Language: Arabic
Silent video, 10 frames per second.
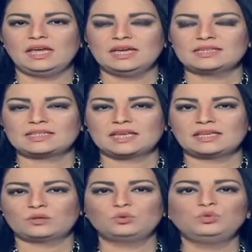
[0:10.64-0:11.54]

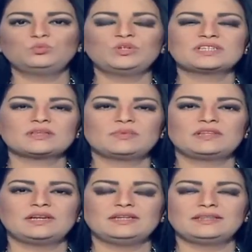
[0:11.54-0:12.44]
سيكون مناسبة
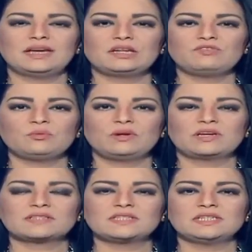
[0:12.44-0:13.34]
للتعريف
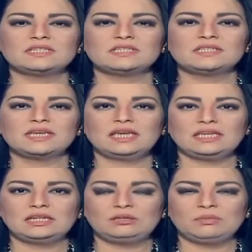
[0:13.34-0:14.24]
بالخاصية
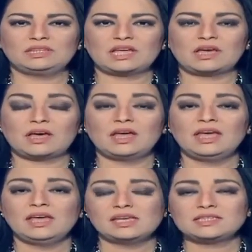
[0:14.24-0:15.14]
السياحية للمنطقة
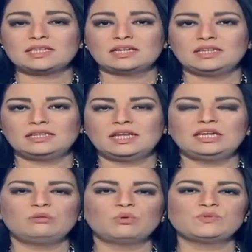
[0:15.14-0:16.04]
استعدادا
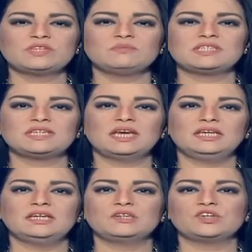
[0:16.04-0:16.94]
للموسم
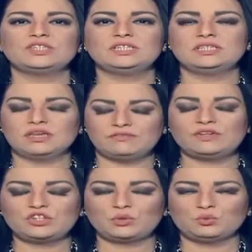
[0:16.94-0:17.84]
السياحي الجديد في
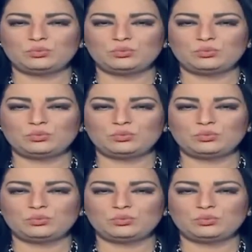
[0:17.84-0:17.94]
الجنوب